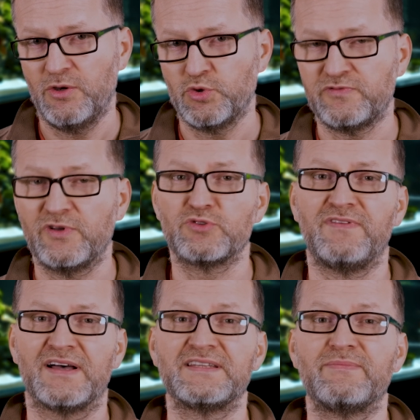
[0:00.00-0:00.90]
Już wielu z
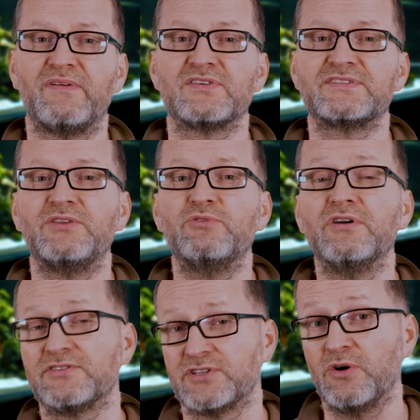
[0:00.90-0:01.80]
Was na pewno
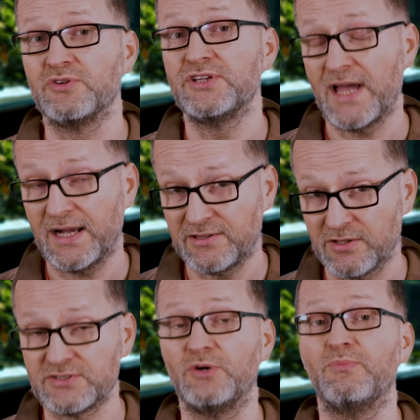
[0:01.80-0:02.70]
zgaduje o co chodzi. Tak, to
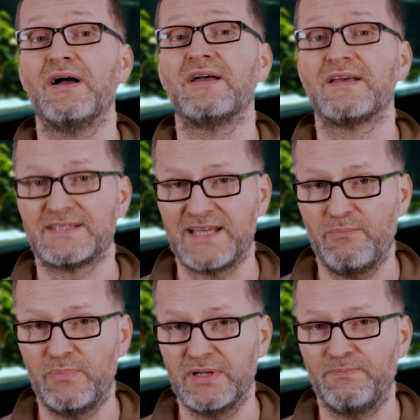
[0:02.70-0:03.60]
są
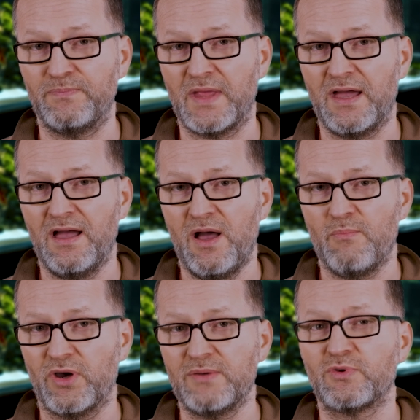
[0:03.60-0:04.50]
sampy.
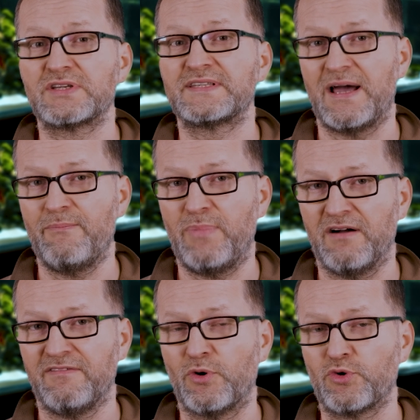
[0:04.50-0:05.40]
Pojemność sampa
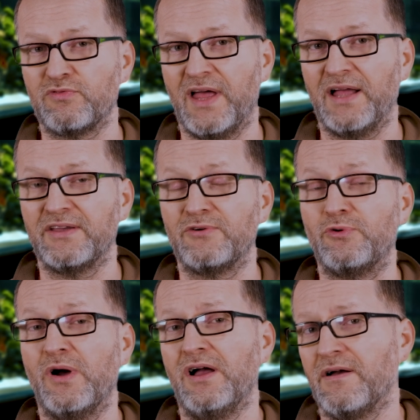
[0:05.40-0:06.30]
w
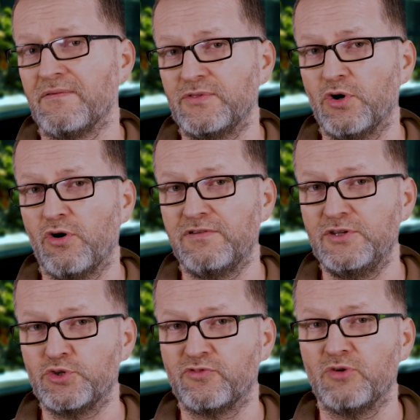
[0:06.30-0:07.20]
porównaniu do
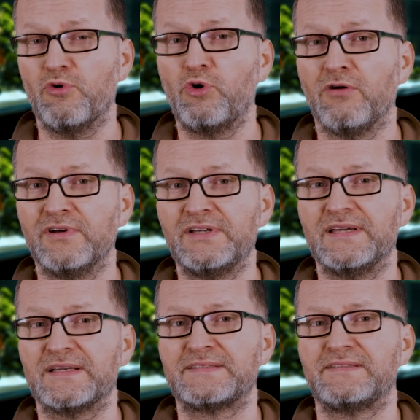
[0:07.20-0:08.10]
filtrów kubułkowych
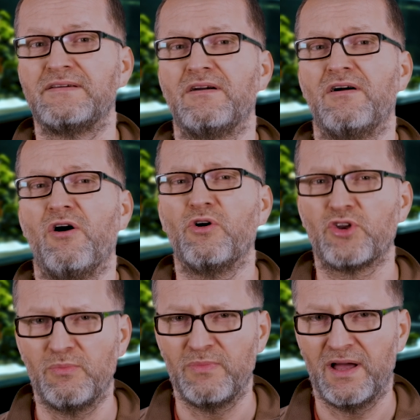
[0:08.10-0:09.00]
jest
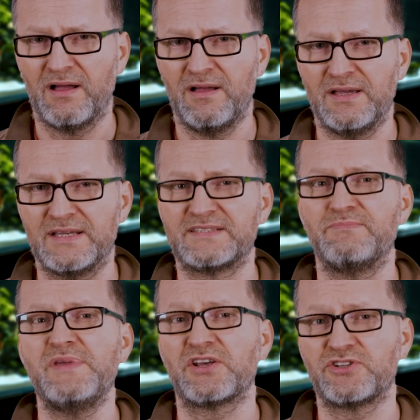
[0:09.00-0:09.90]
ogromna, jest
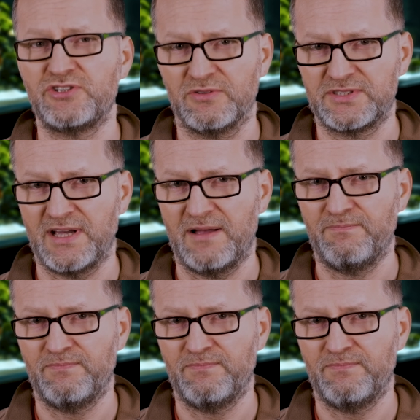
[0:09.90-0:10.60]
miażdżąca.